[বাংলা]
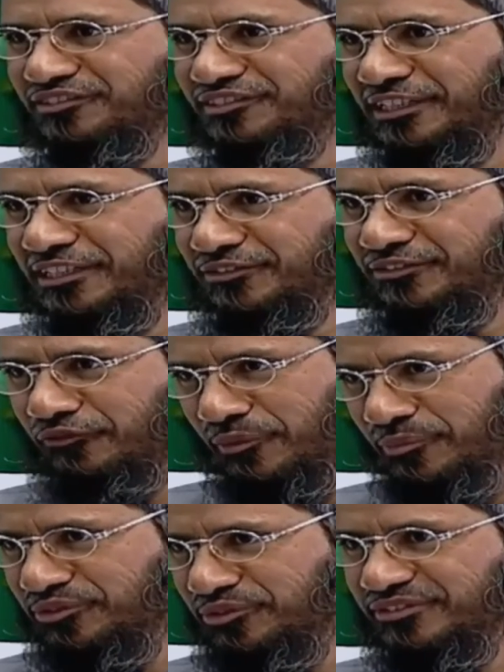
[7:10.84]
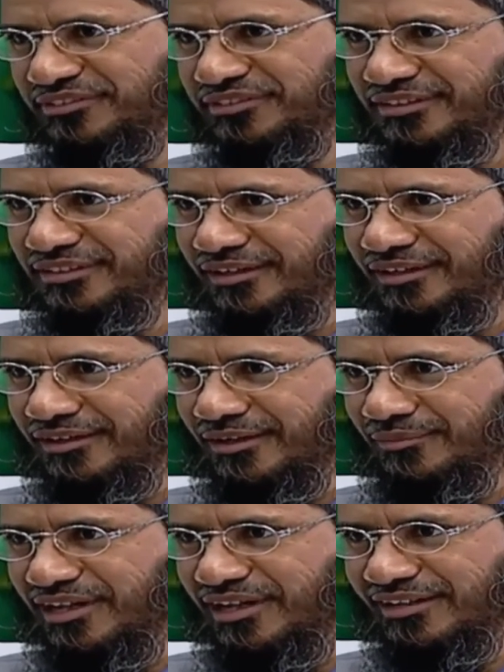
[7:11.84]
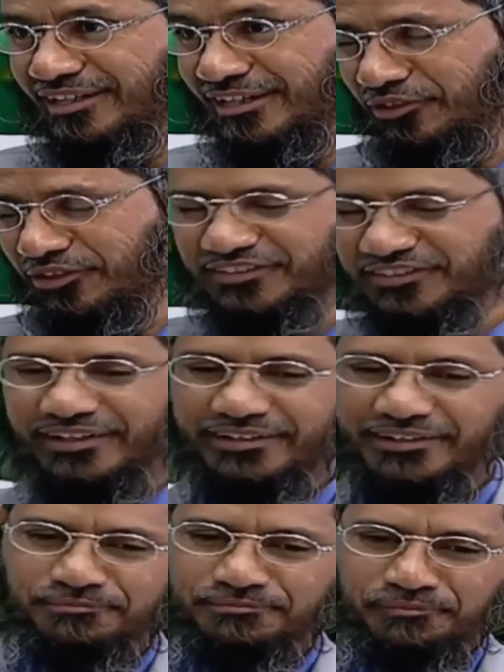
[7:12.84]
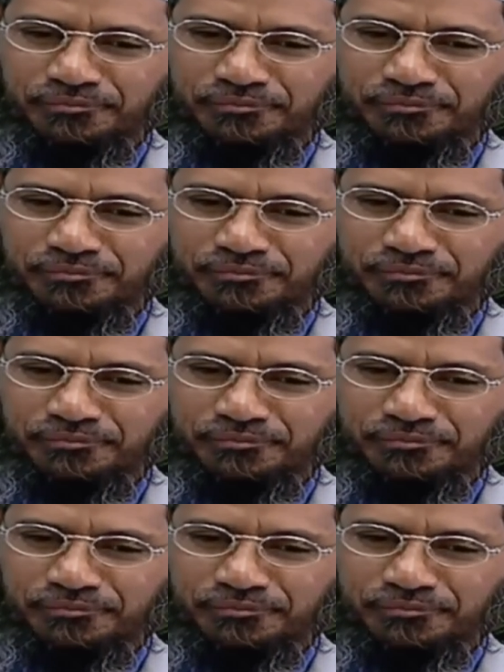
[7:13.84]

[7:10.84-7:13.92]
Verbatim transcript: হয়ে গেছে যারা পাপে আসক্ত তারা এই কাজ